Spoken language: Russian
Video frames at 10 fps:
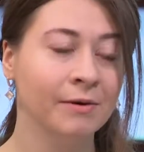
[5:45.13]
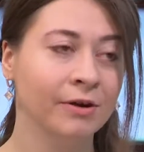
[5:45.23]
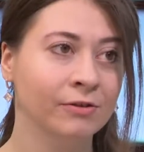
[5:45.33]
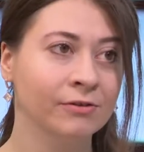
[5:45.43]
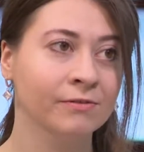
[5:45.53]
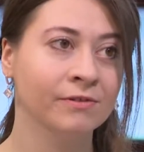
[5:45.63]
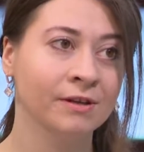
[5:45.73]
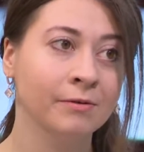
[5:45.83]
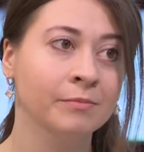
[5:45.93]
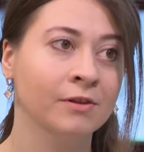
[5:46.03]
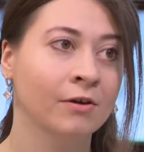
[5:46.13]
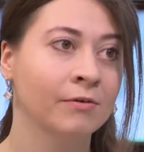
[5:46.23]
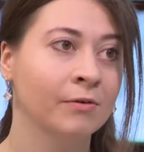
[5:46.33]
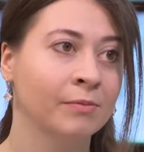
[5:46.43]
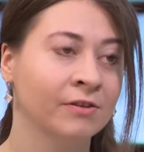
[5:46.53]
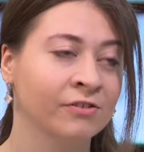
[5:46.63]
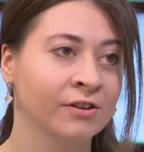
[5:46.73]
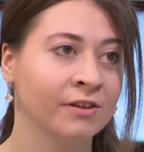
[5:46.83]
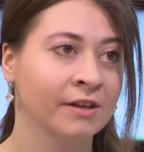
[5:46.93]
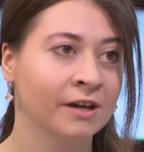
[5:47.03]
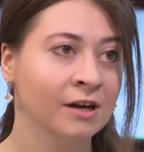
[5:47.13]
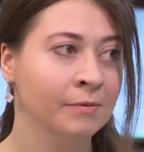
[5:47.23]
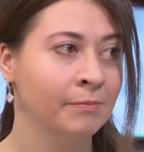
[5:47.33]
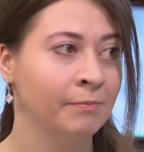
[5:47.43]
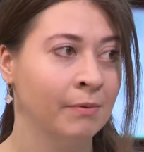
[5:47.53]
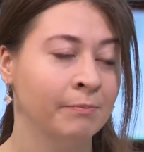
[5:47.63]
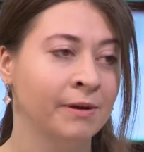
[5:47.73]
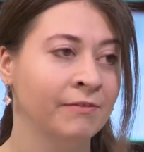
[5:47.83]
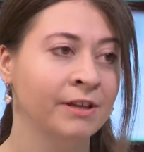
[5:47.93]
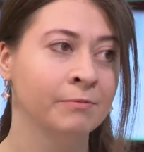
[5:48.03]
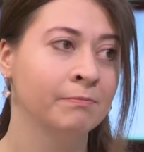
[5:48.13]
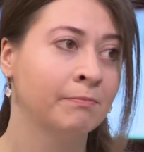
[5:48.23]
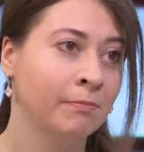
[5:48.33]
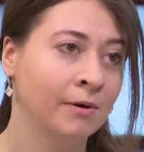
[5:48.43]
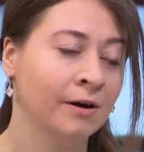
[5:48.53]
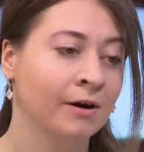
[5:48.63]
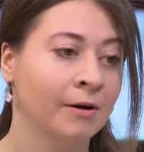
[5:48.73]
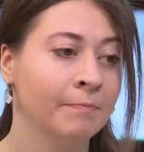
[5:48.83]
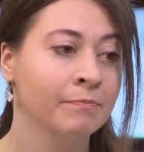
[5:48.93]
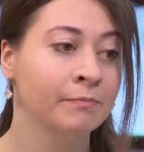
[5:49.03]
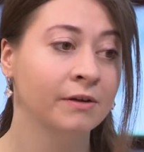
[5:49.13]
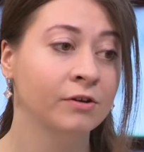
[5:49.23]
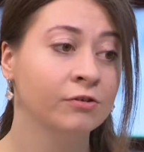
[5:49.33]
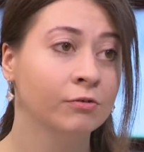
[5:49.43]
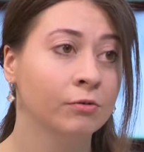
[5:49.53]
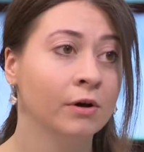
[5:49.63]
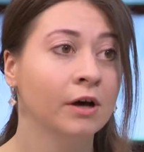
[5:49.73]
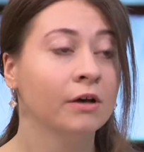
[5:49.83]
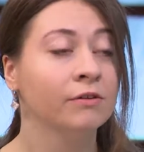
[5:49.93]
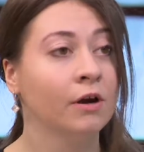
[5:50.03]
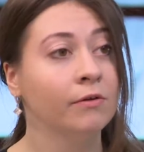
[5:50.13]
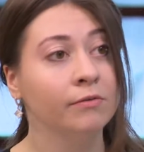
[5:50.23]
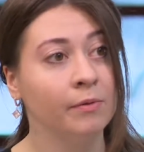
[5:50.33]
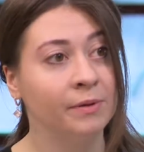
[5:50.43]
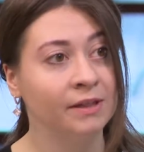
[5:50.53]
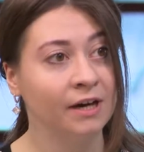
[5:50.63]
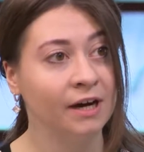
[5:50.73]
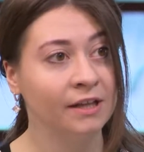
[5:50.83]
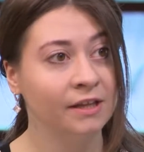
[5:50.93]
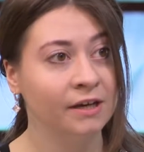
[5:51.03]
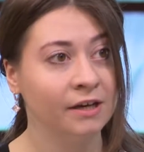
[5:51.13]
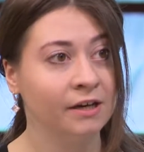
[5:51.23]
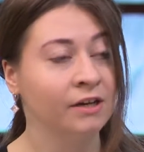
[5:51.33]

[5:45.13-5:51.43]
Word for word: молодежи в целом здоровый образ жизни? Как привить а, привычку здорового питания,